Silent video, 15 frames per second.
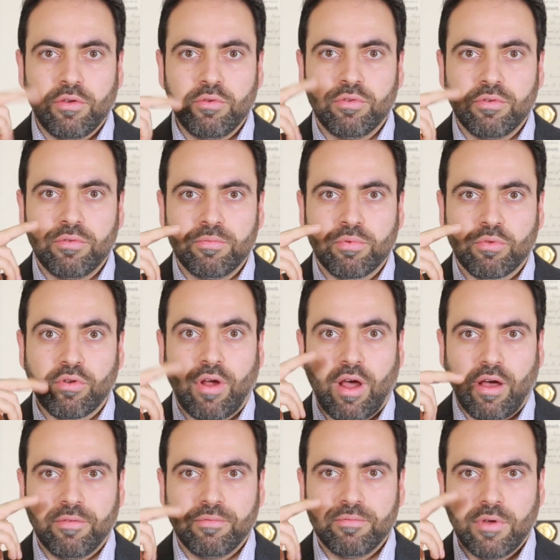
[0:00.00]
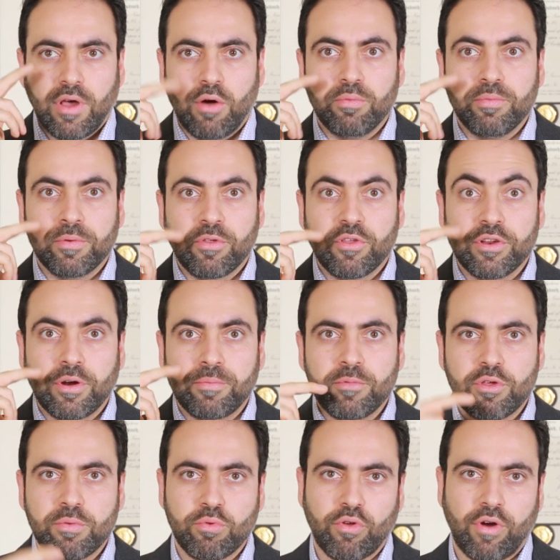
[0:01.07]
عيونه بسرعه او بصير
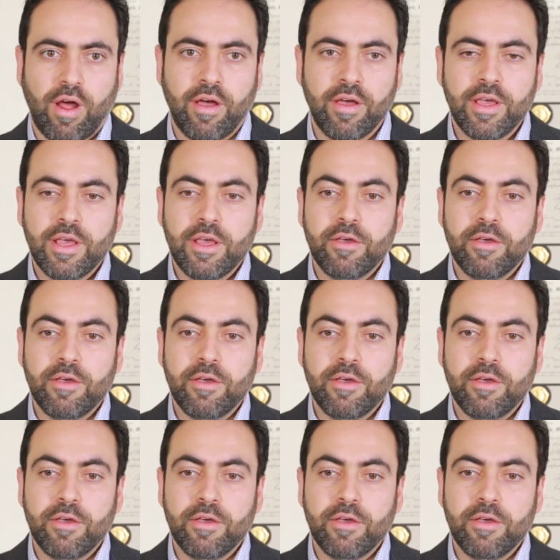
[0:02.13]
يرمش بسرعه